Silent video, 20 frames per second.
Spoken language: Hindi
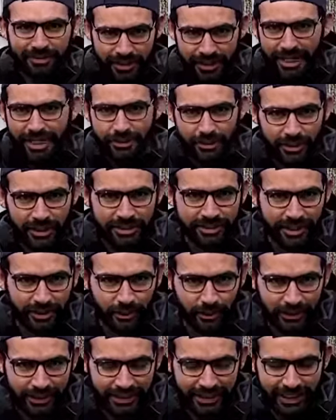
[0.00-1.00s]
फ्री एजुकेशन
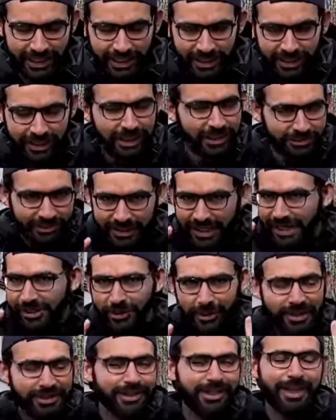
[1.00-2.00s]
होती है फ्री
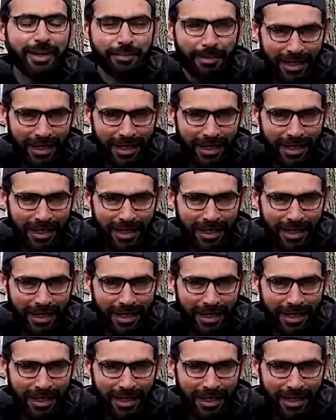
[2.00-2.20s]
एजुकेशन का